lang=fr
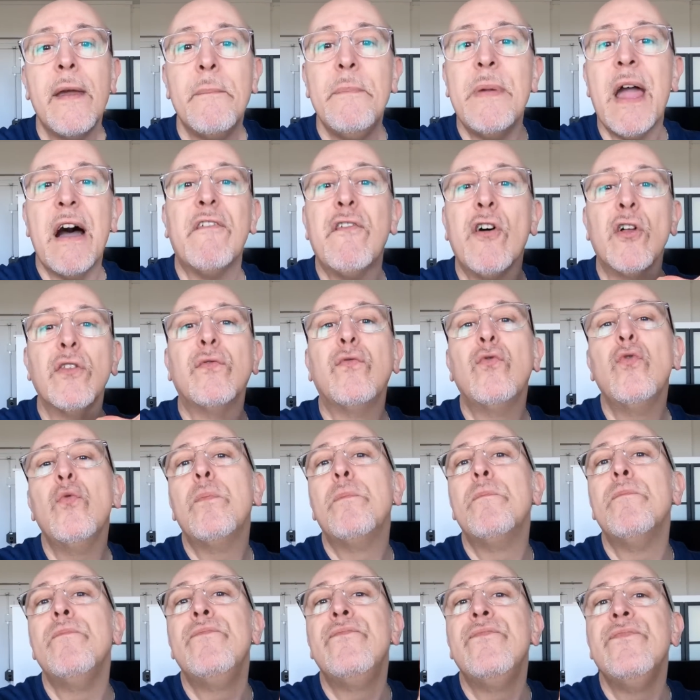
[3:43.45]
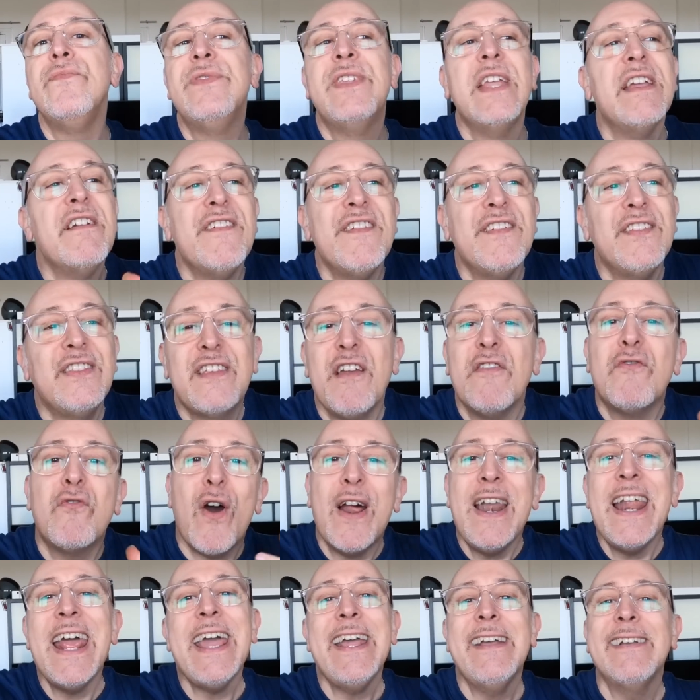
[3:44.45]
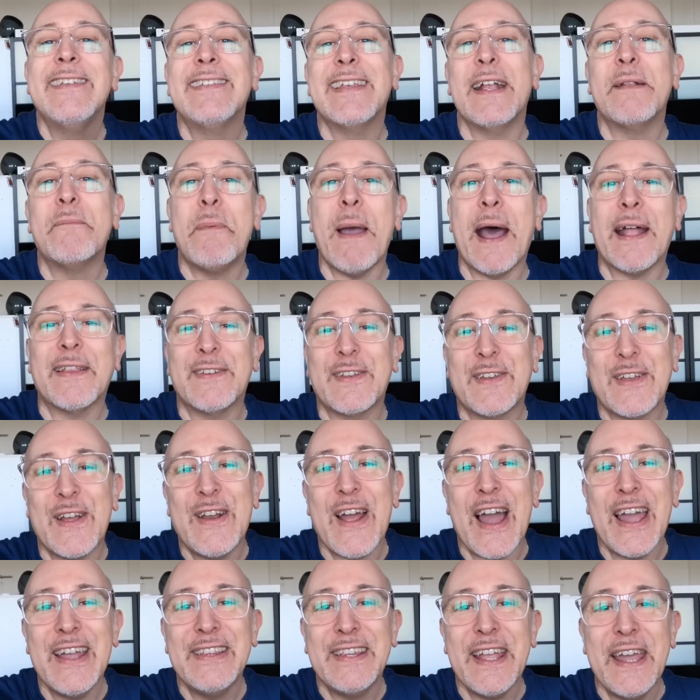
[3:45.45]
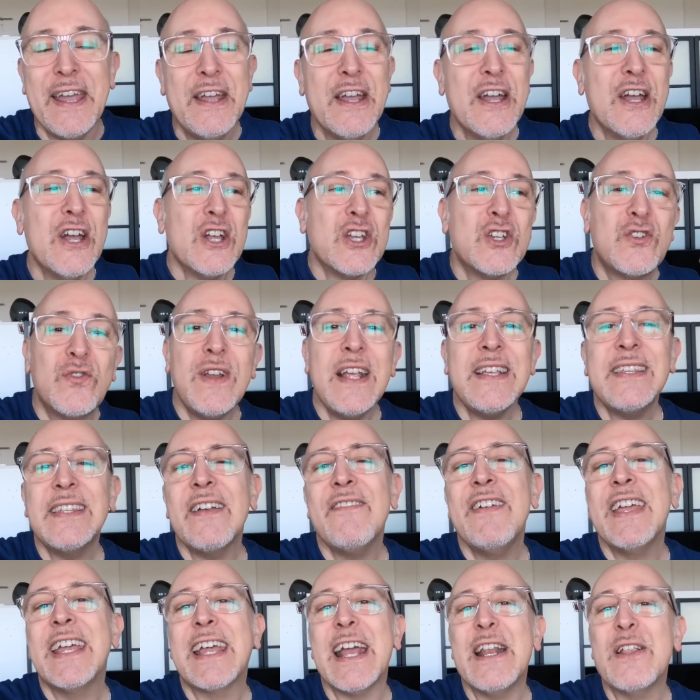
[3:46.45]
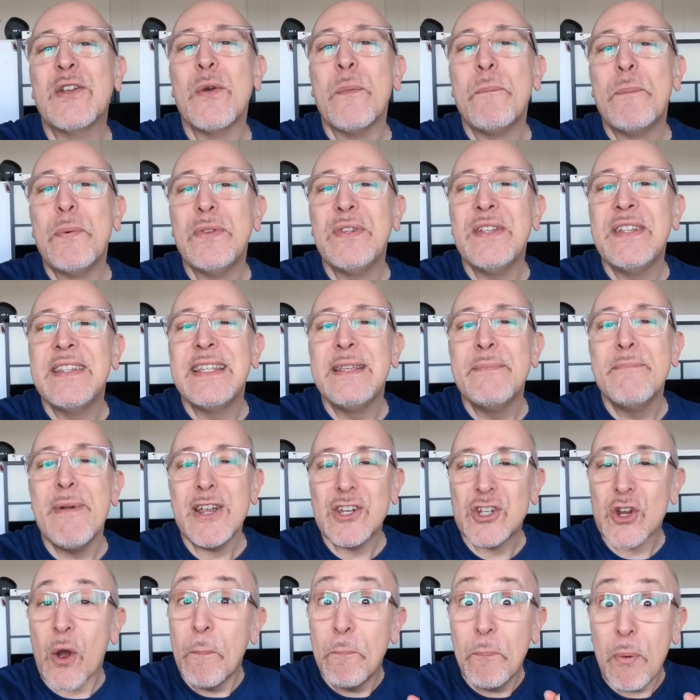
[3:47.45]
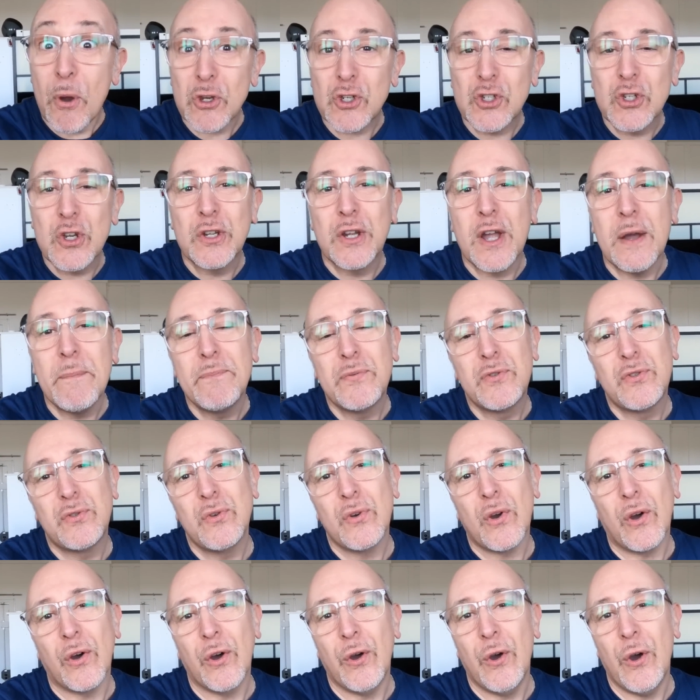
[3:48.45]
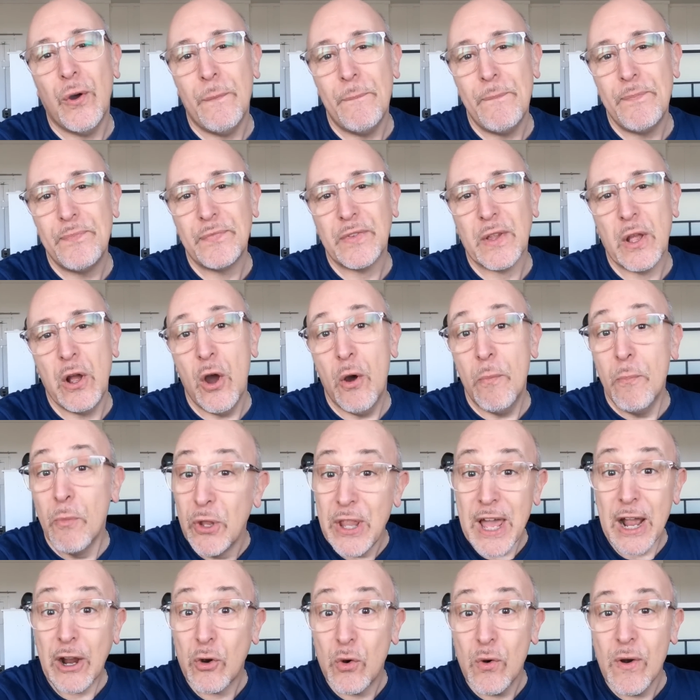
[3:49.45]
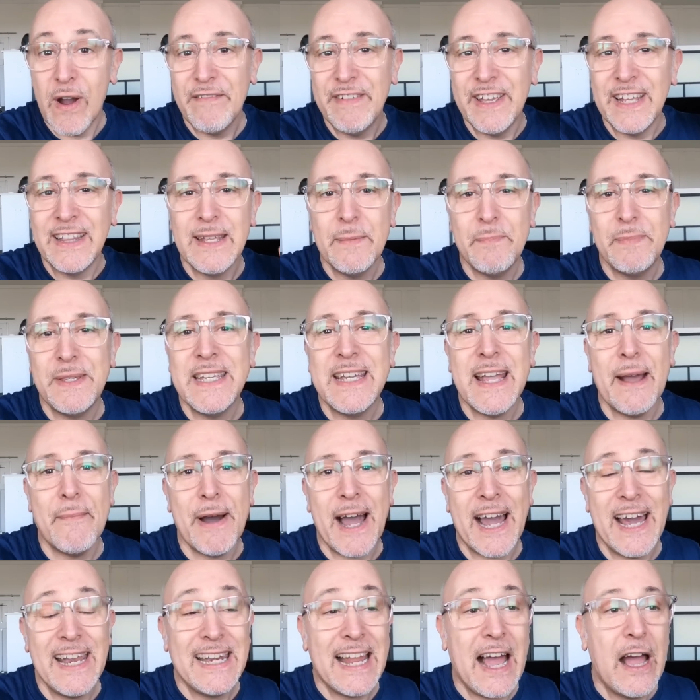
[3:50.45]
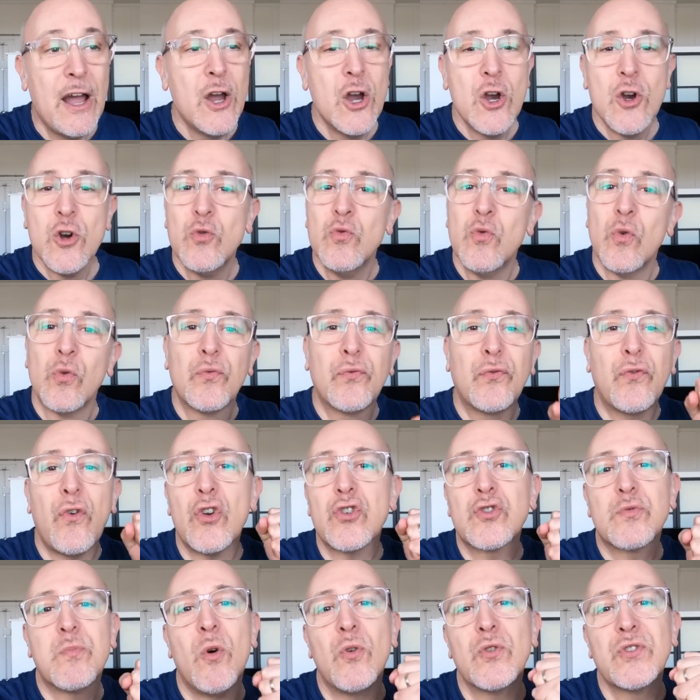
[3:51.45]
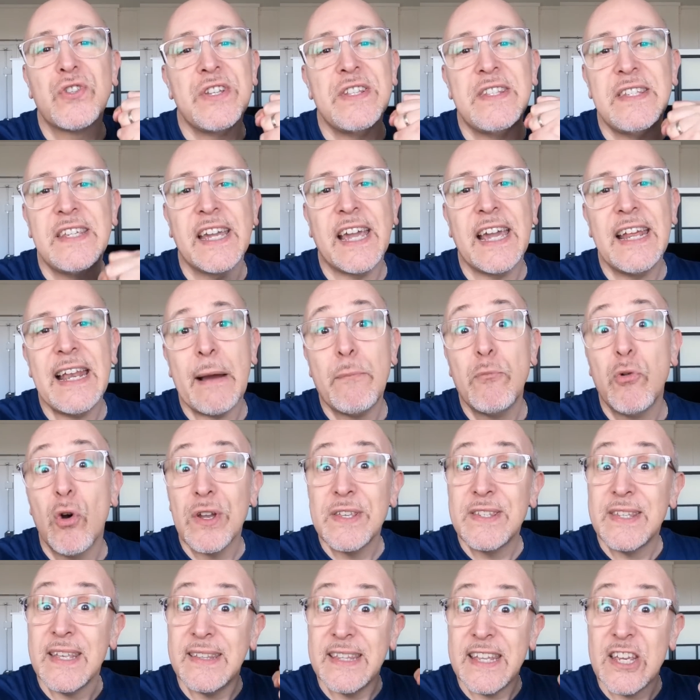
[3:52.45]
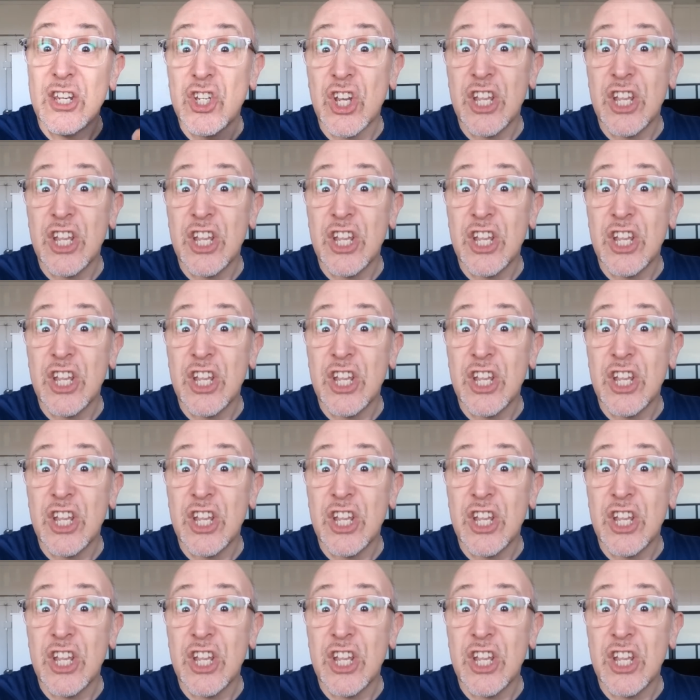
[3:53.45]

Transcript: Mais avant de vous dévoiler cette particularité, je vous laisse avec quelques petites images en Porsche Cup sur euh, euh, Monaco avec des petits camarades là, où franchement on s'est tiré l'amour et c'était